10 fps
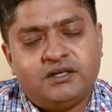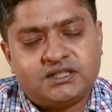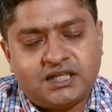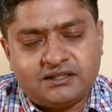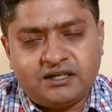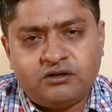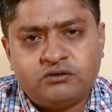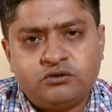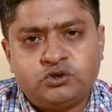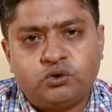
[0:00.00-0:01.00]

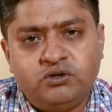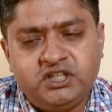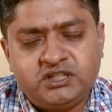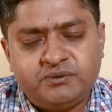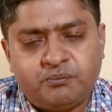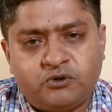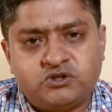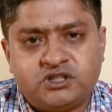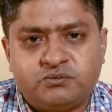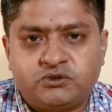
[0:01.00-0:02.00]
সাধারণত চল্লিশ বা
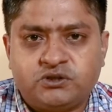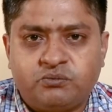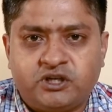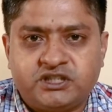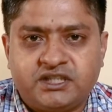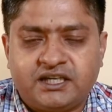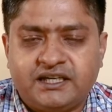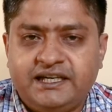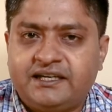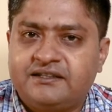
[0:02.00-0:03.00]
পঞ্চাশ বছর বয়সের আগে
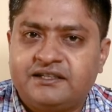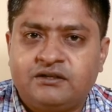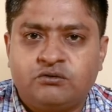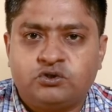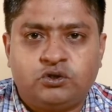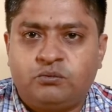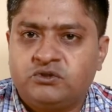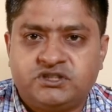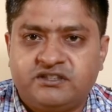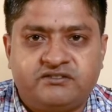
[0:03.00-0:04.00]
এটা থেকে কোনো
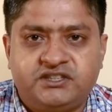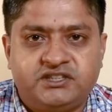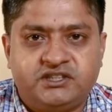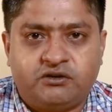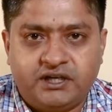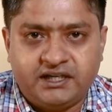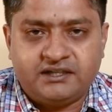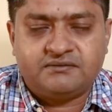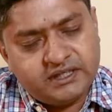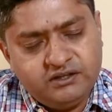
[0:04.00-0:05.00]
সমস্যা সৃষ্টি হয় না
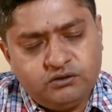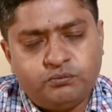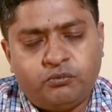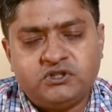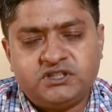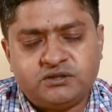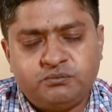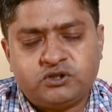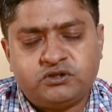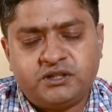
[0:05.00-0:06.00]
কিন্তু পঞ্চাশ
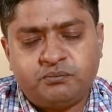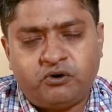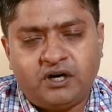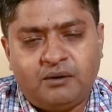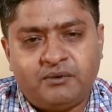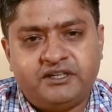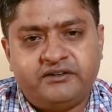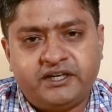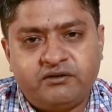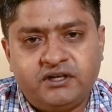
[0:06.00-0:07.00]
বছরের পর আমাদের
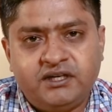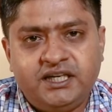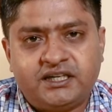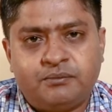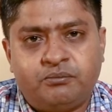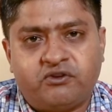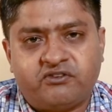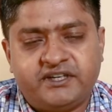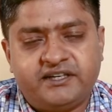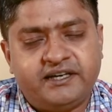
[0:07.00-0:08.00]
রেগুলারলি একটা
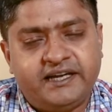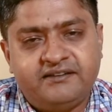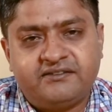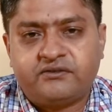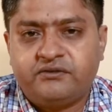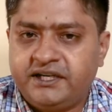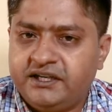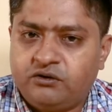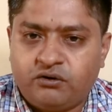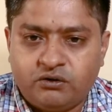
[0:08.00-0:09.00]
প্রস্টেট হেলথ স্ক্রিনিং
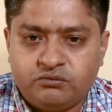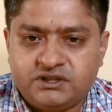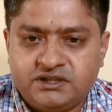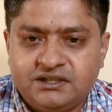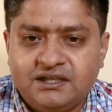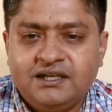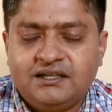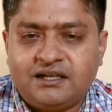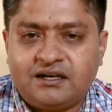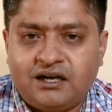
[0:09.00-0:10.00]
করা উচিত
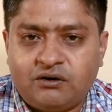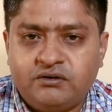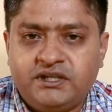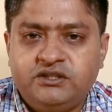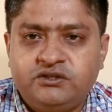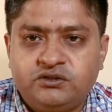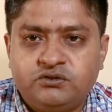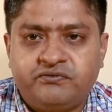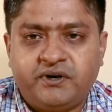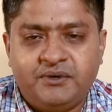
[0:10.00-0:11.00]
তার কারণ কিছু কিছু
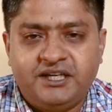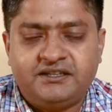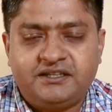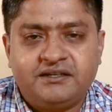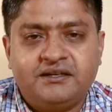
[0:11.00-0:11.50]
ফ্যামিলিতে